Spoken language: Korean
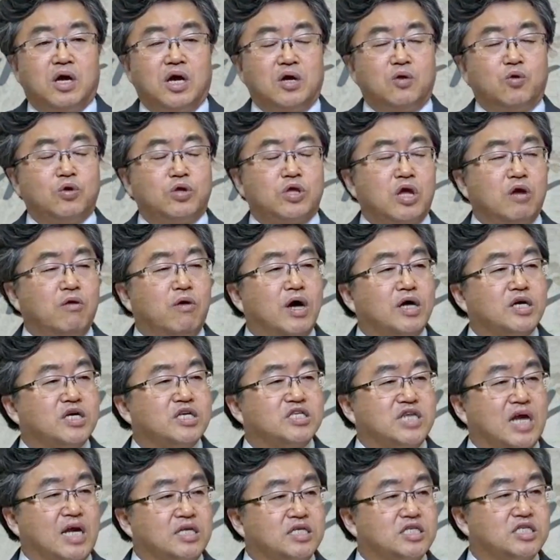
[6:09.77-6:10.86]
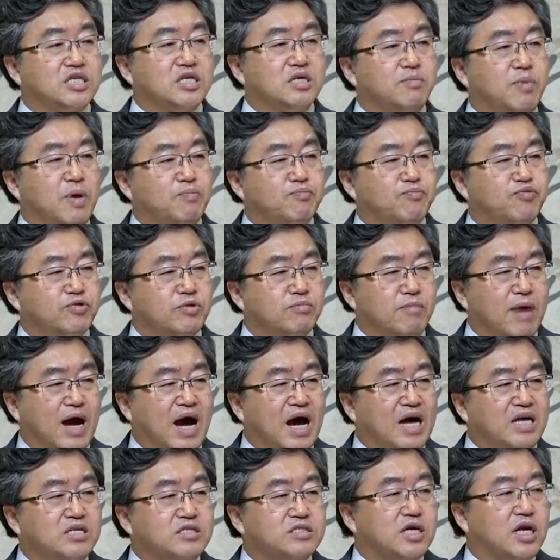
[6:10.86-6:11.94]
헤롯 대왕이 잔치를 베푼
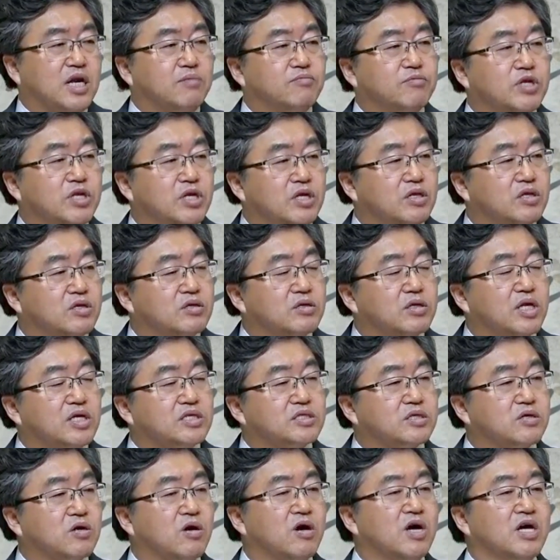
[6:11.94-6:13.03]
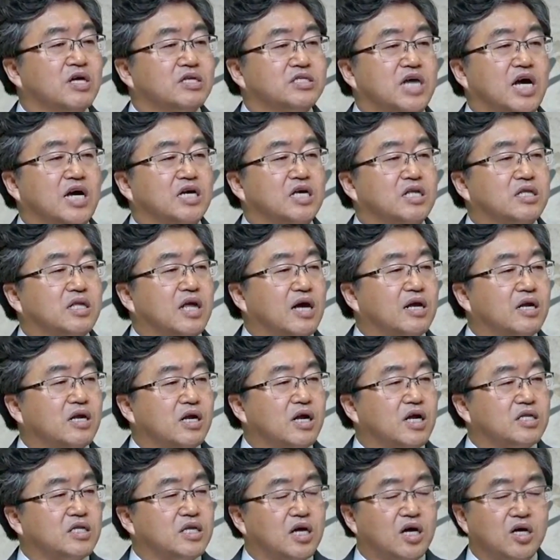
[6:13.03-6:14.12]
많은 사람들이 있는 데서 자기 딸을
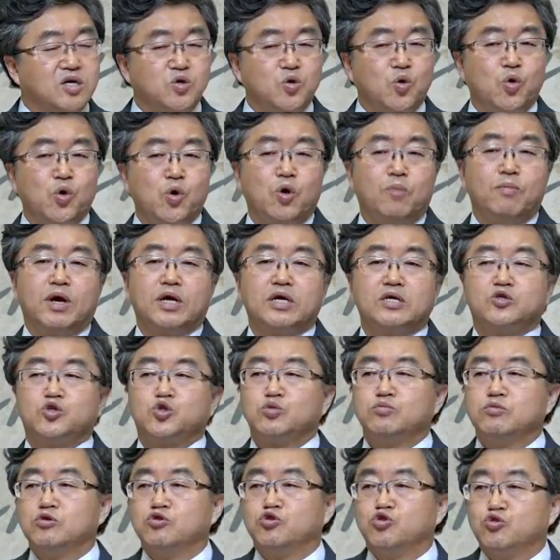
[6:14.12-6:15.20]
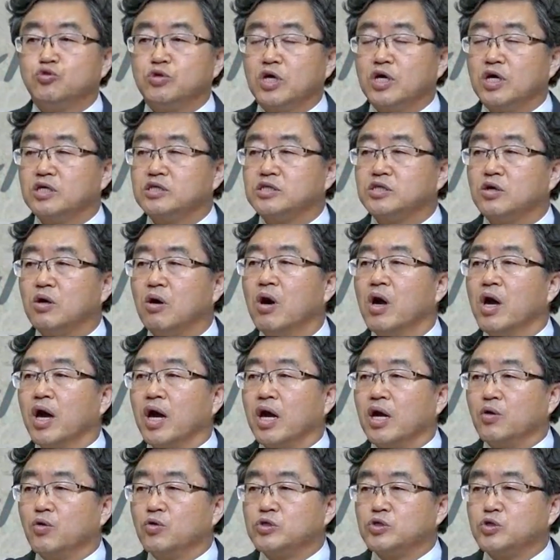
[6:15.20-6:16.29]
갖다가 요염하게 춤을 추게 해서
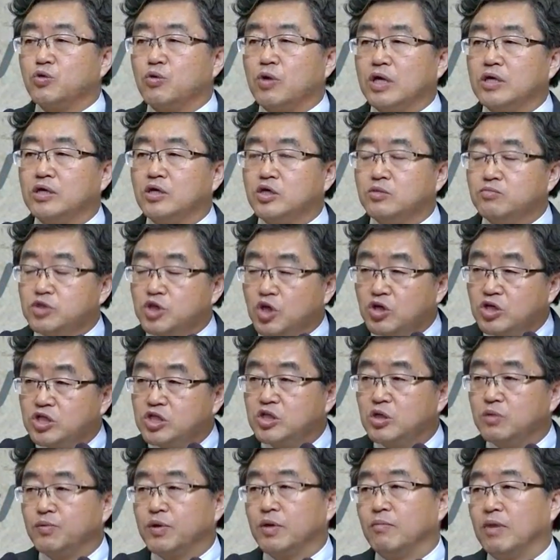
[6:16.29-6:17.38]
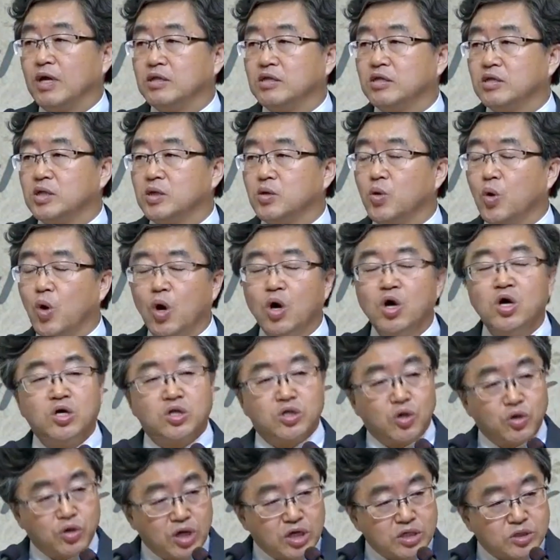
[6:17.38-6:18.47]
헤롯으로 하여금 정신없게 만들고
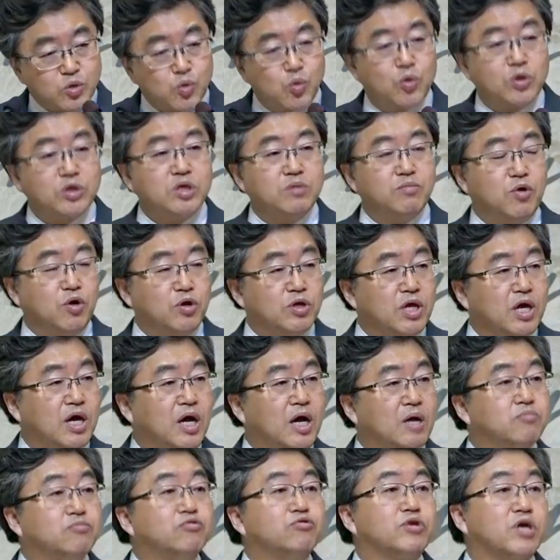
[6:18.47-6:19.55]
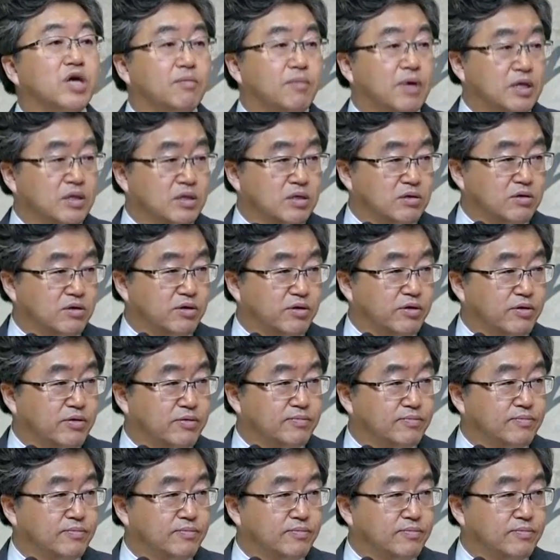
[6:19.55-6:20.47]
너의 소원이 뭐냐 묻게 만들어요.